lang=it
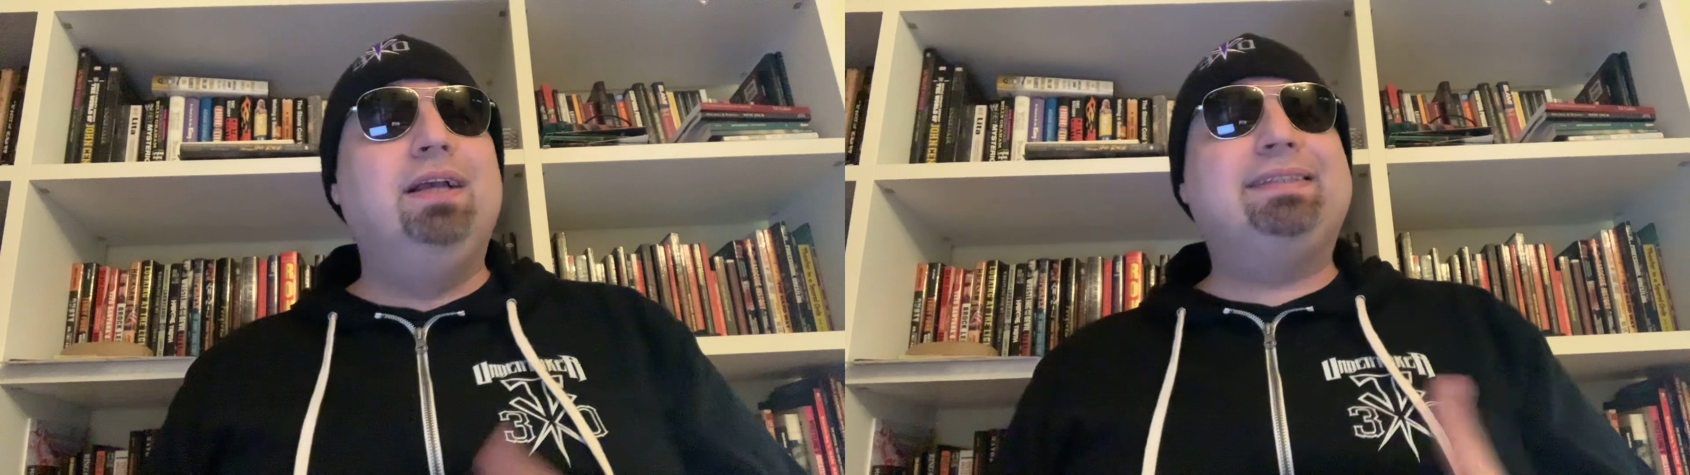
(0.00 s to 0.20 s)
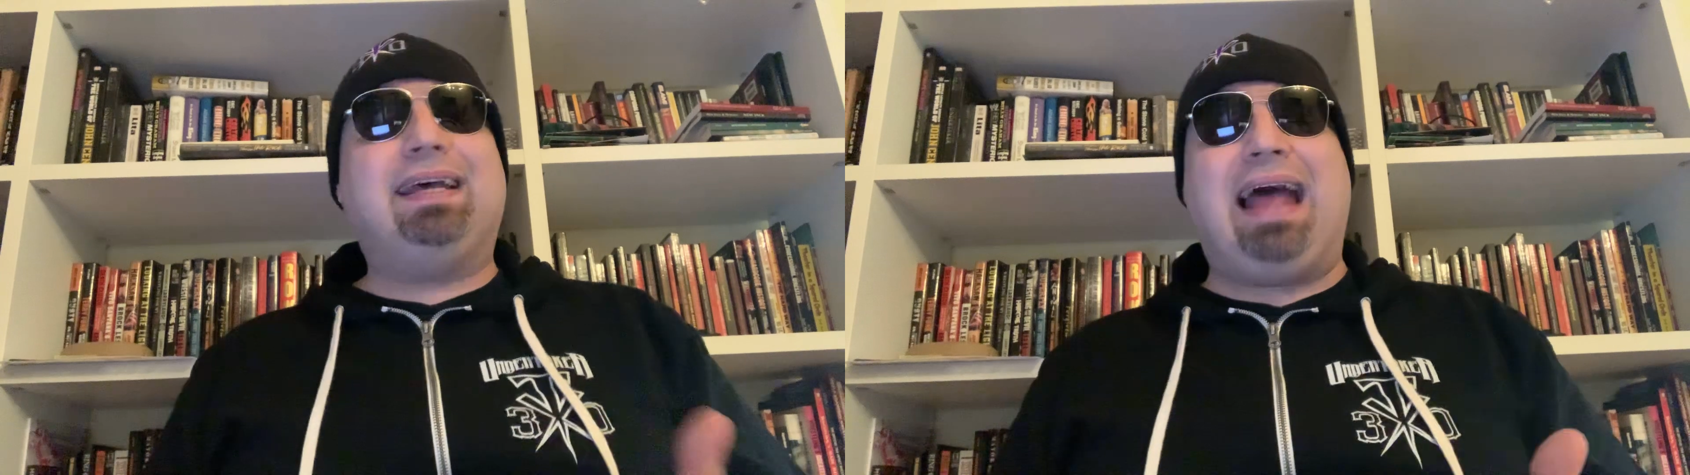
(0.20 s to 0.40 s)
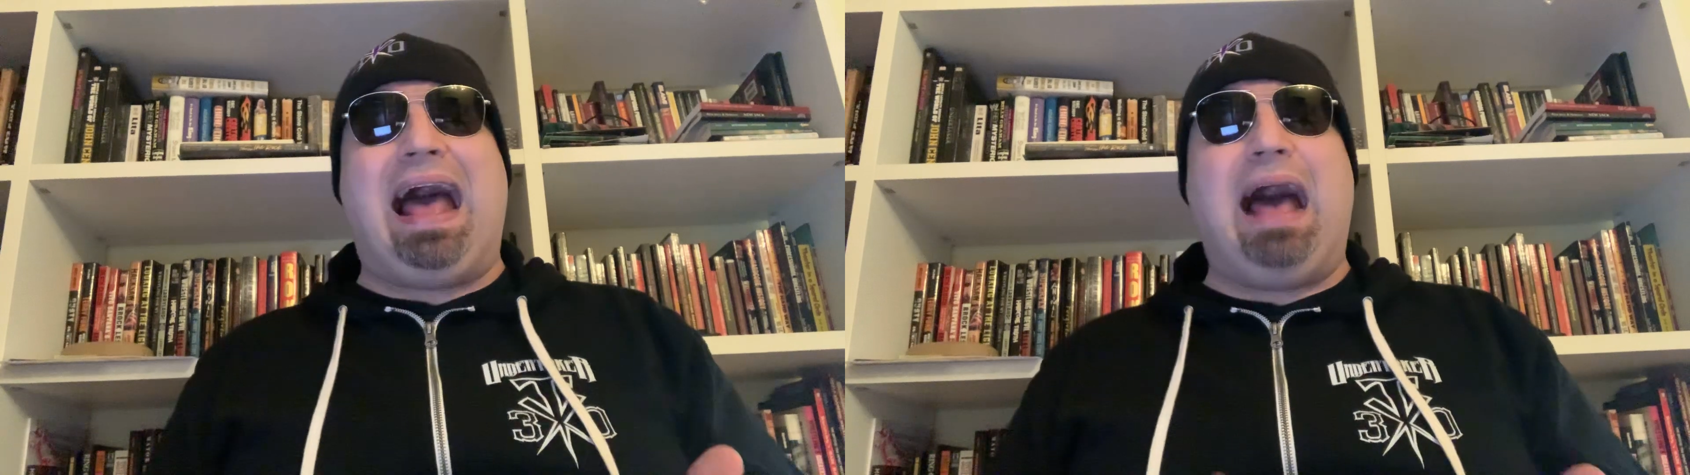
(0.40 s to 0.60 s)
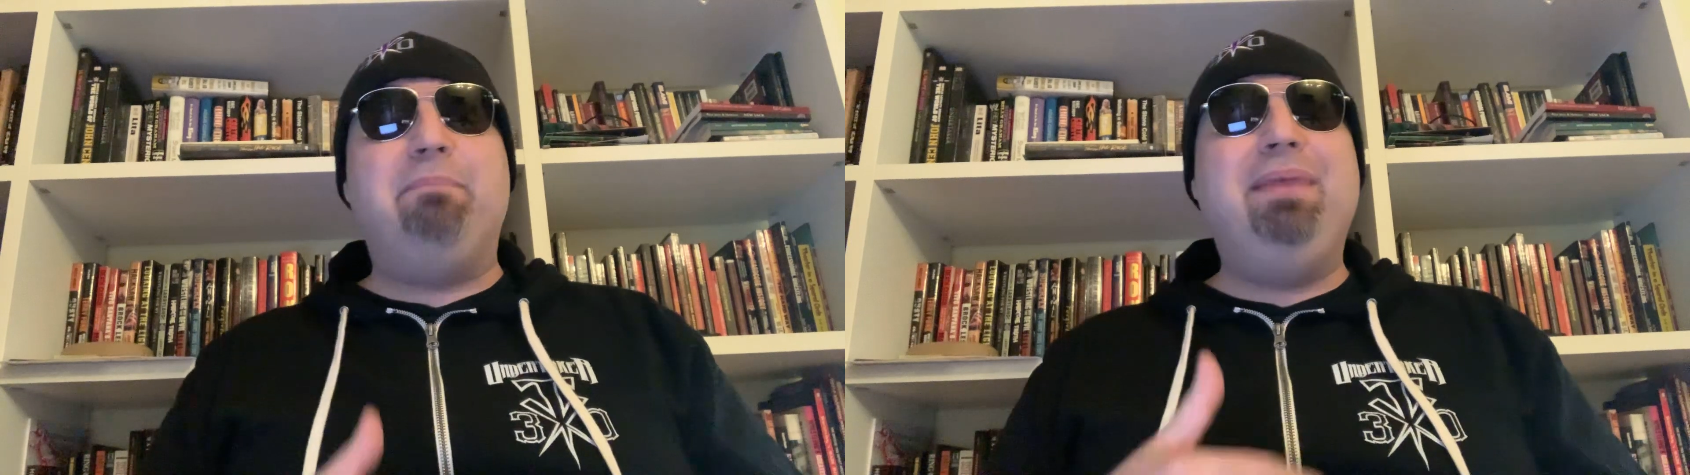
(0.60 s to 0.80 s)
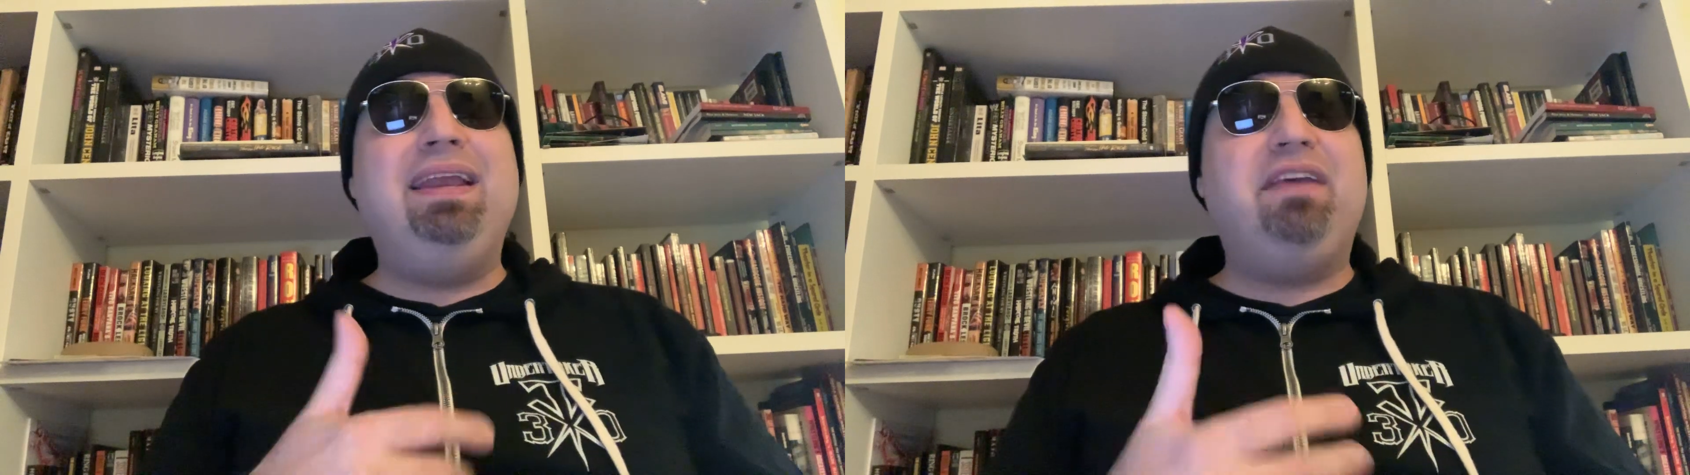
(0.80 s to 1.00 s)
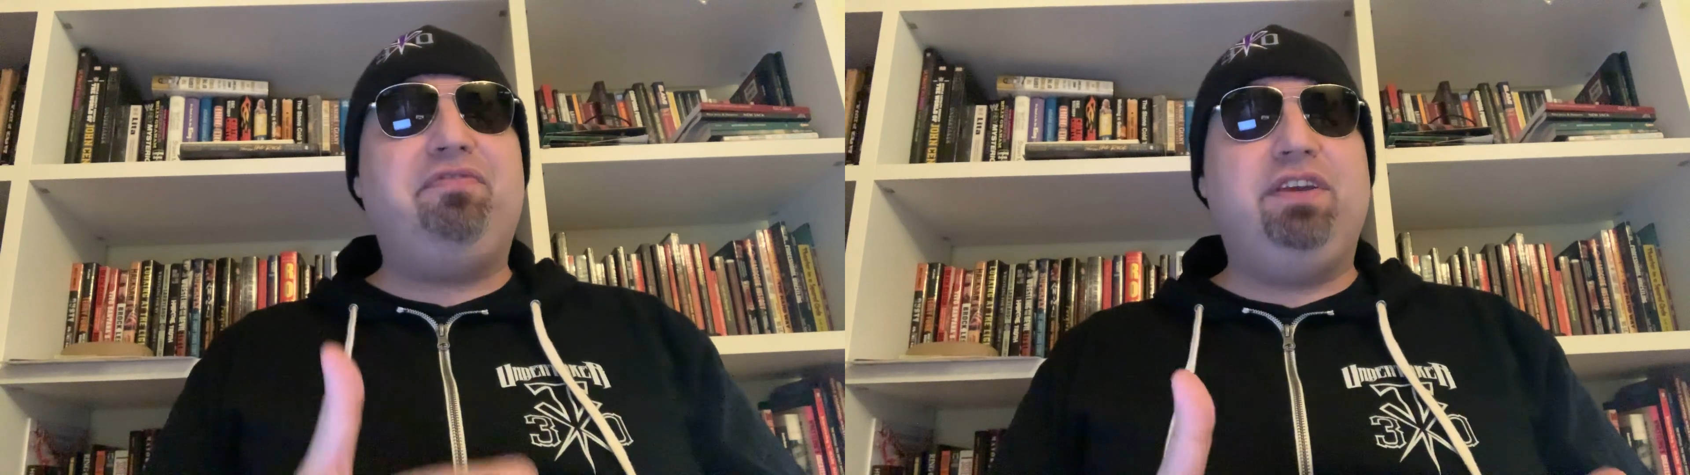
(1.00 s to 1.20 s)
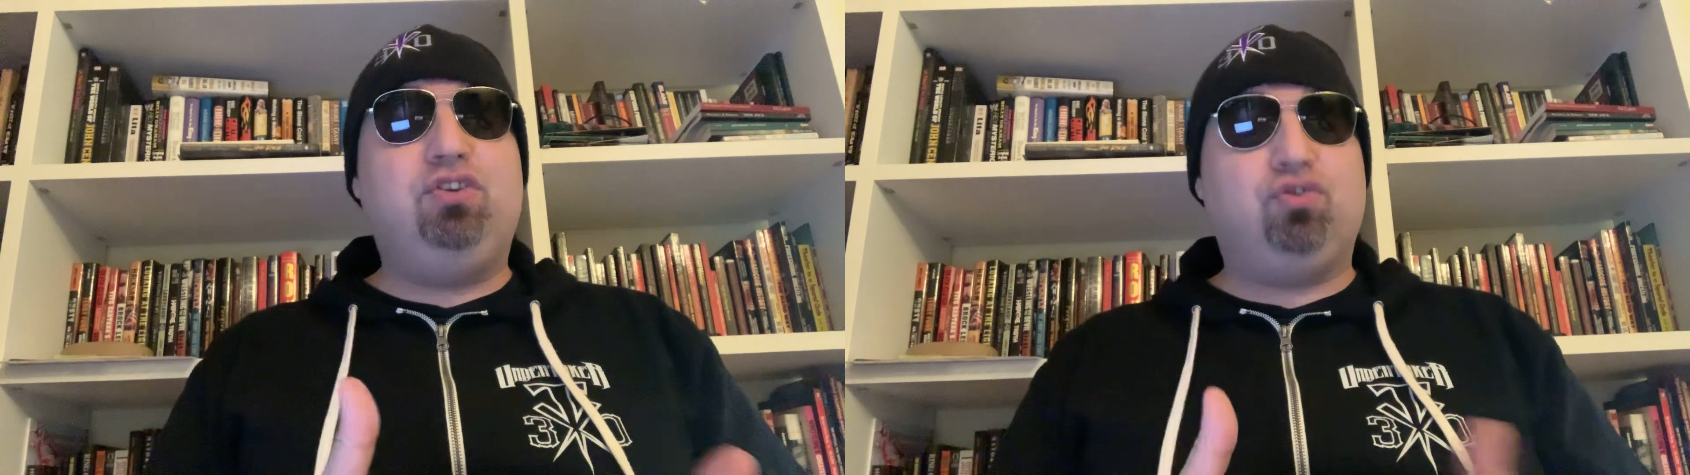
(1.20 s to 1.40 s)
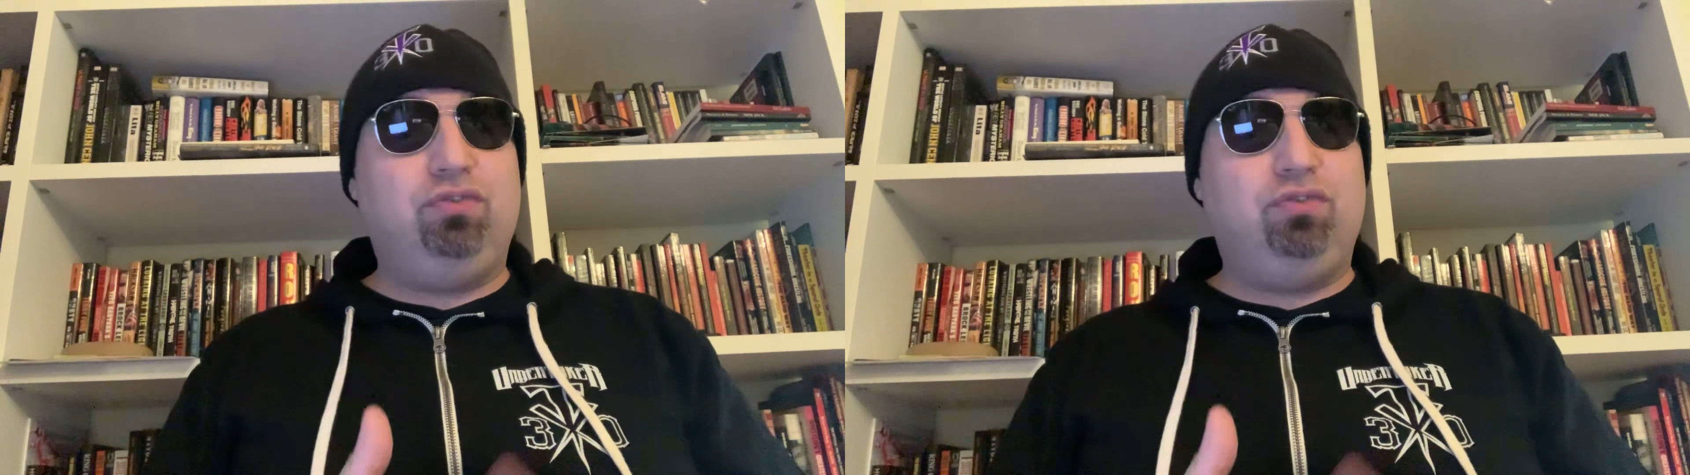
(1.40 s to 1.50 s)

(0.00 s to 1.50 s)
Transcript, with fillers: sarà a beneficio